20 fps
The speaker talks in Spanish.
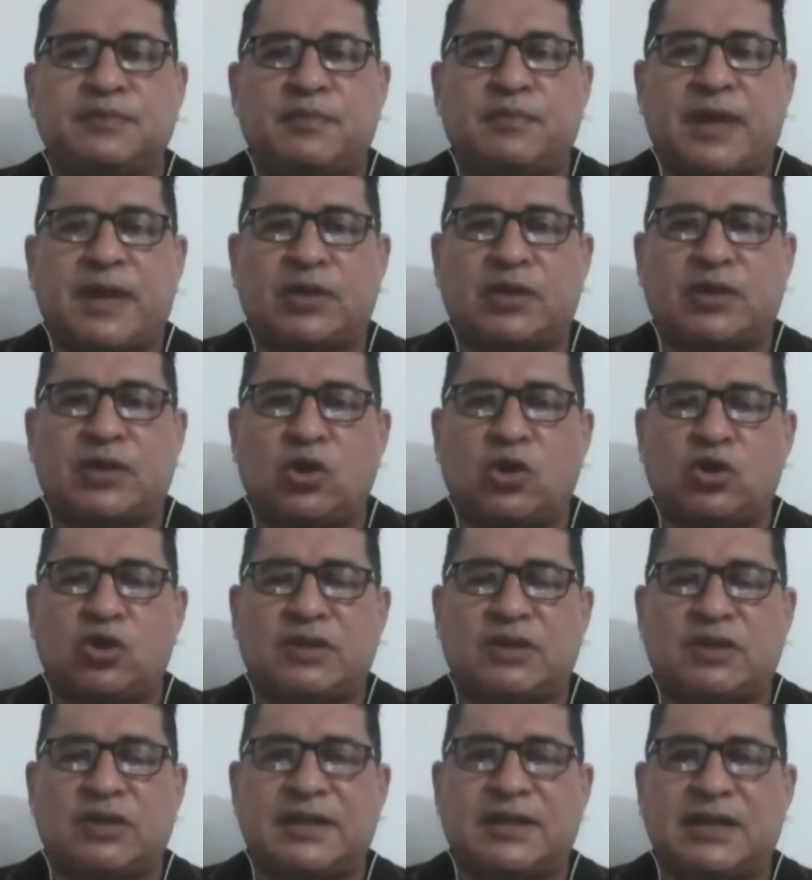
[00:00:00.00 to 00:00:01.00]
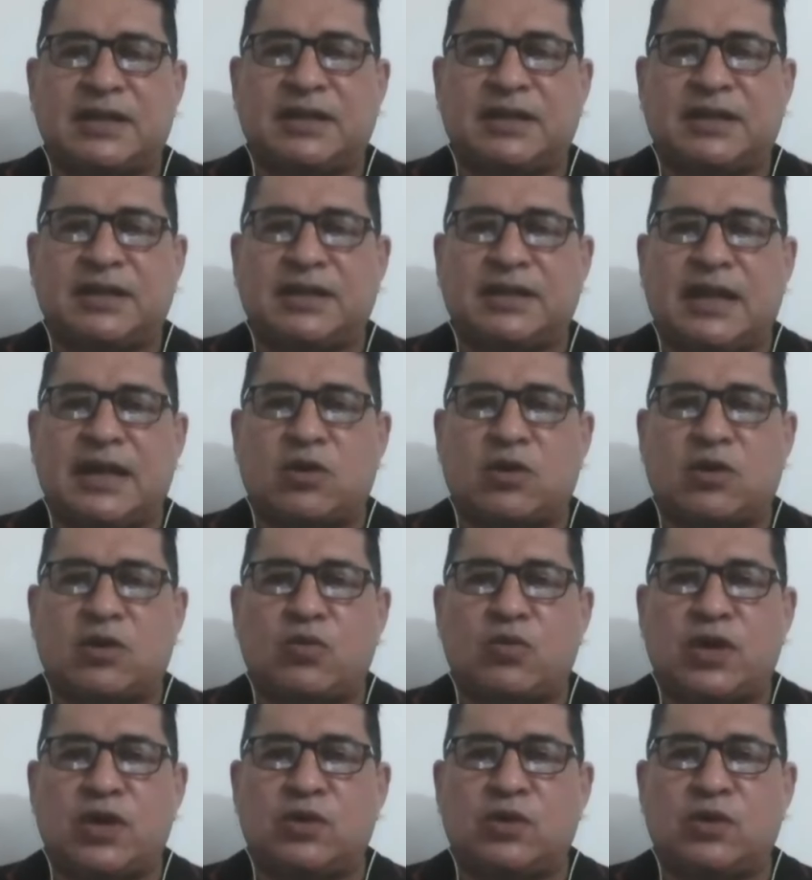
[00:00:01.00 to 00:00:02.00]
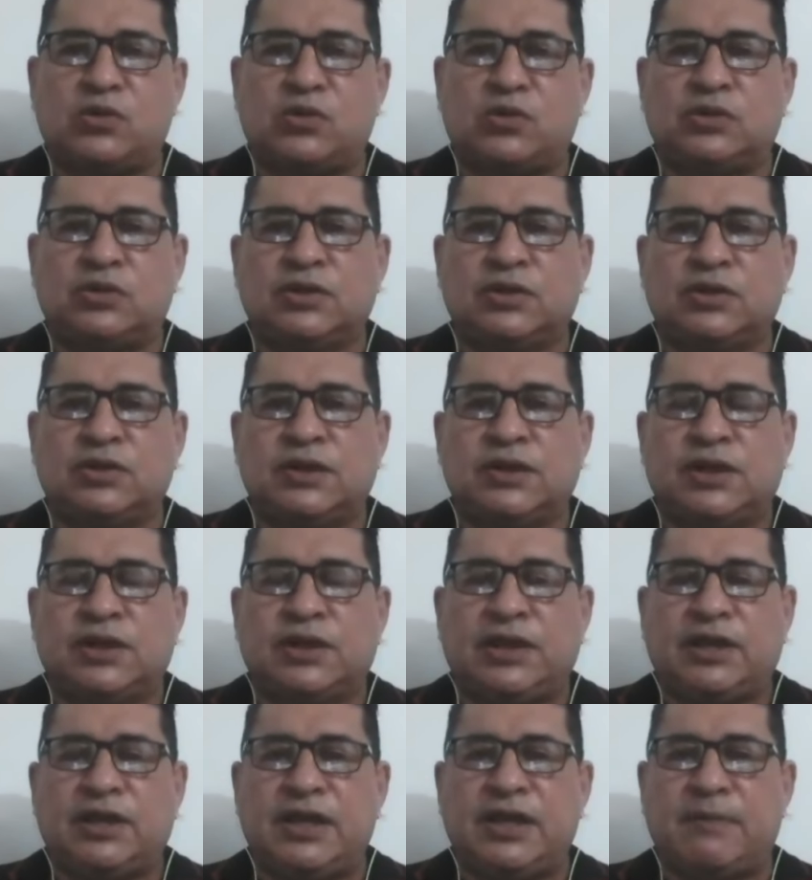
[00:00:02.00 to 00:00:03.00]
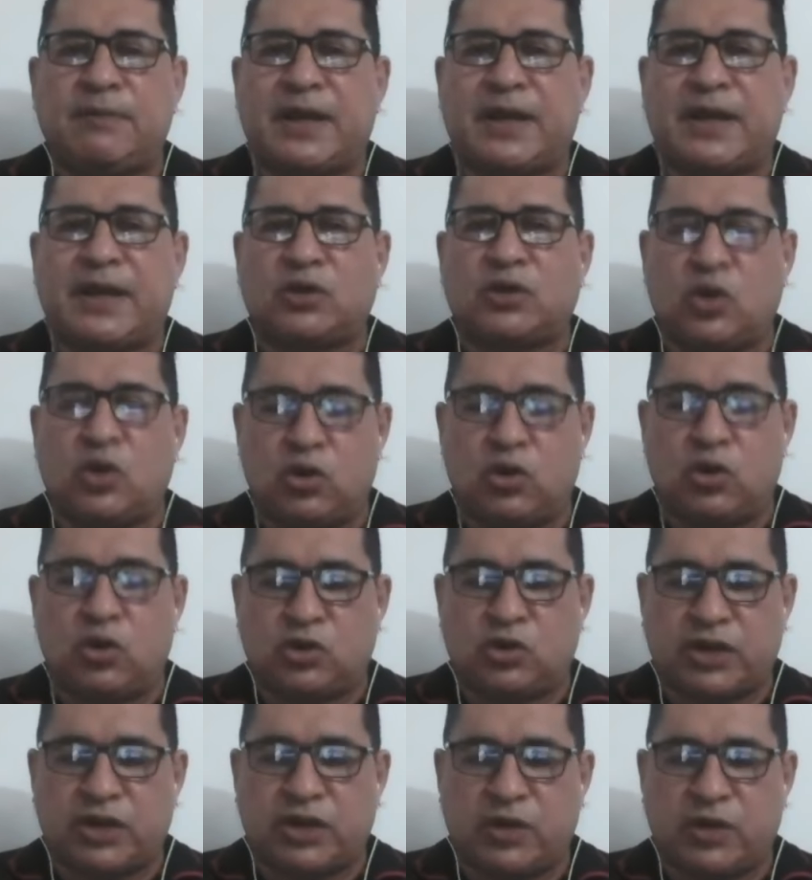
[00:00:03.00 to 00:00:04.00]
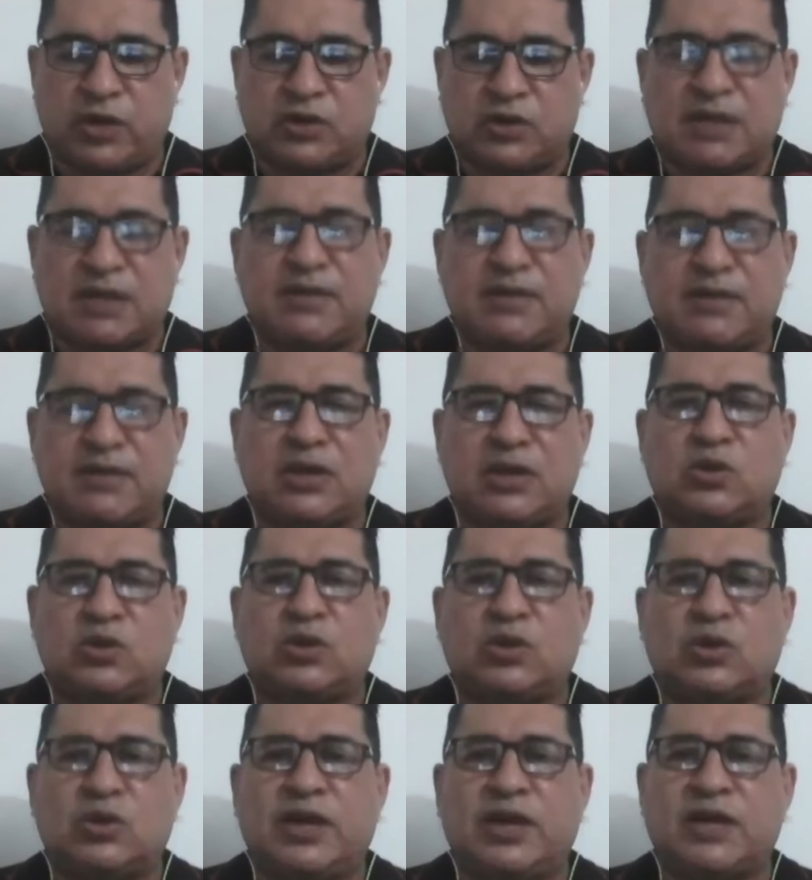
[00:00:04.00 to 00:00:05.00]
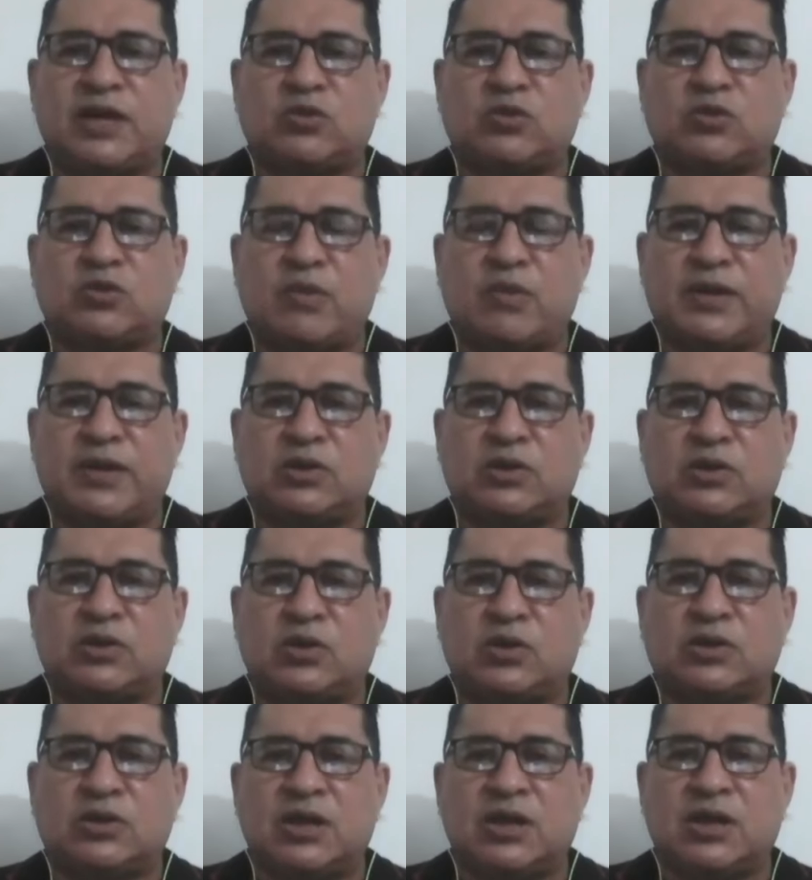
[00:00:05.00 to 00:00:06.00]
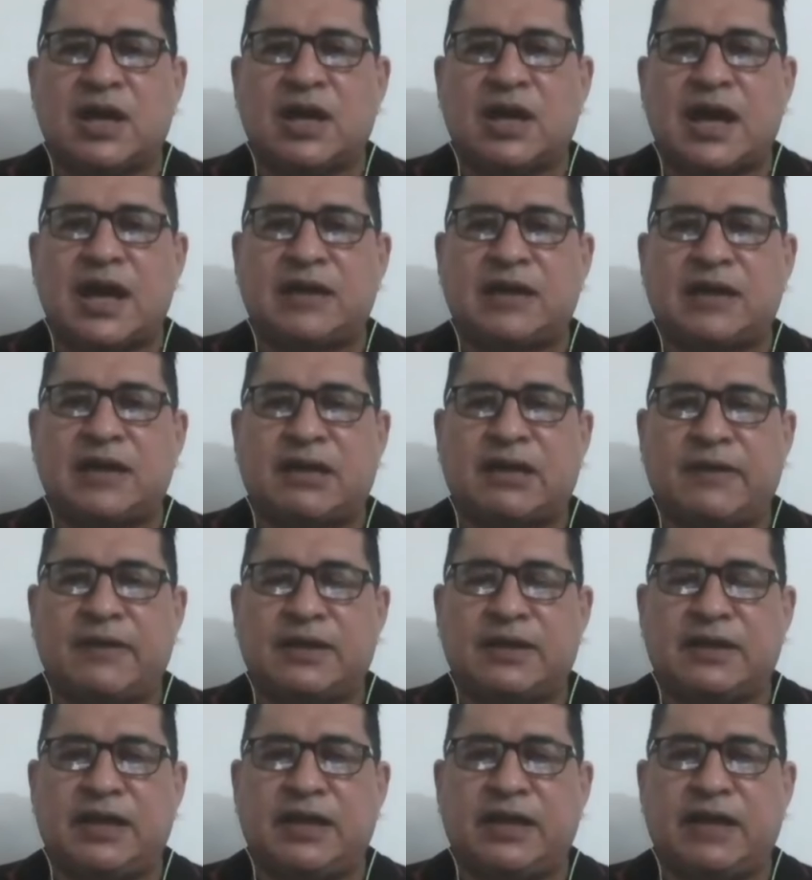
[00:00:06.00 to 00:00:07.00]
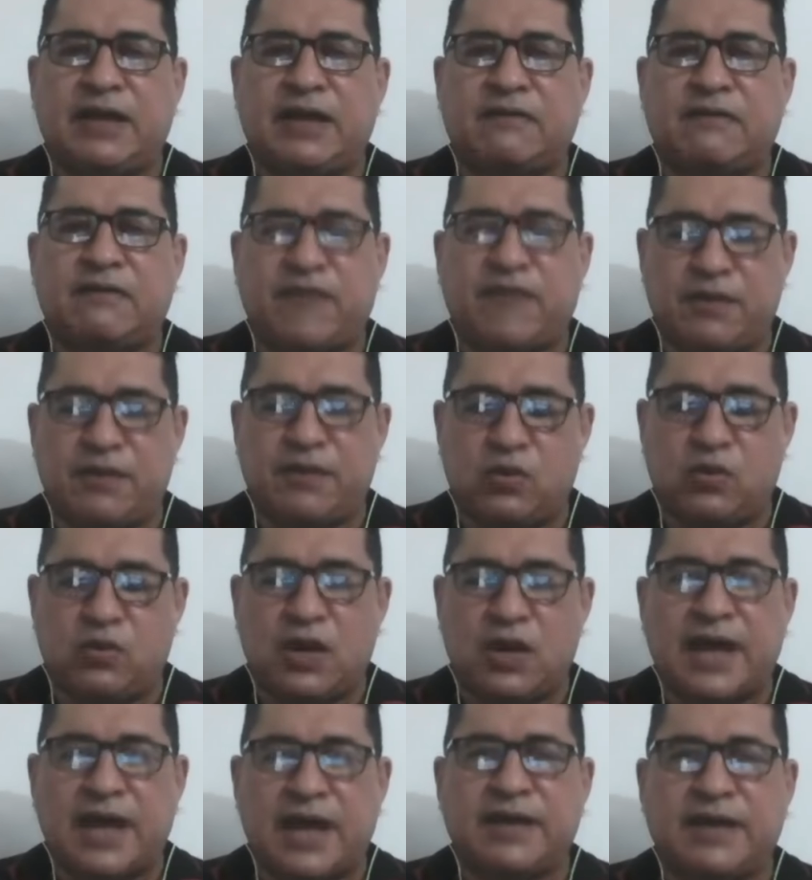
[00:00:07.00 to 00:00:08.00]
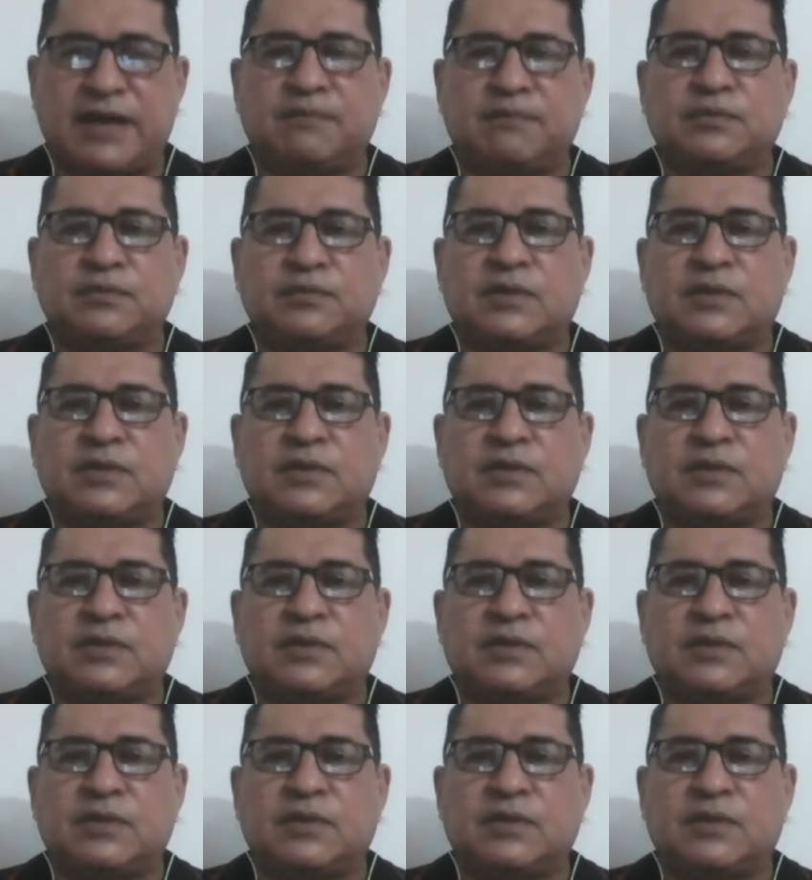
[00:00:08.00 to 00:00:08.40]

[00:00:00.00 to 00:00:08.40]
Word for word: para todos los habitantes de la Comuna 1 y para todos los que nos están viendo en estos momentos a través de Facebook Live,